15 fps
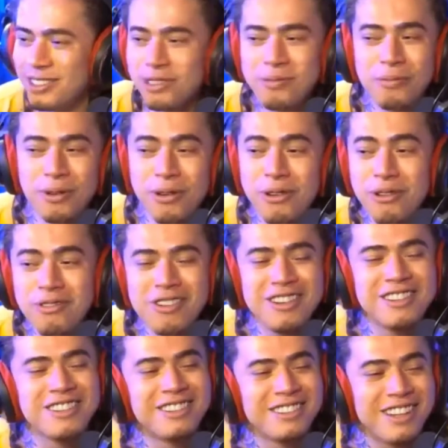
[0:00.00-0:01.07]
Tá, tá de fazendo
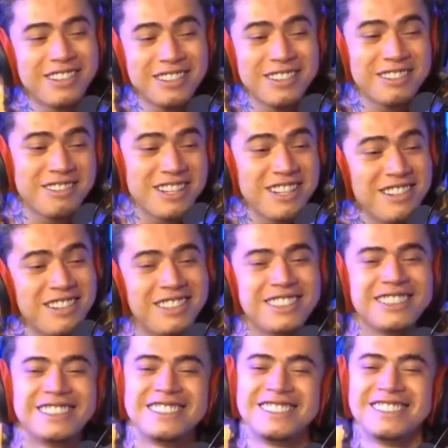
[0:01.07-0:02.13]
boa, o quê? Tá
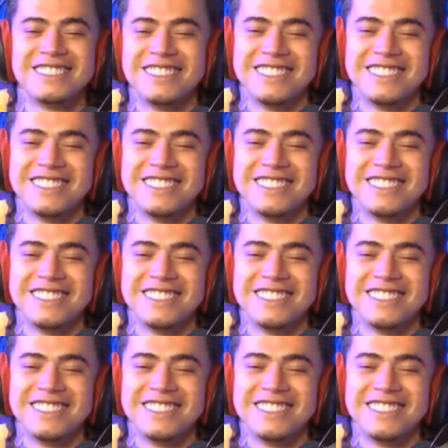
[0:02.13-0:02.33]
tranquilo?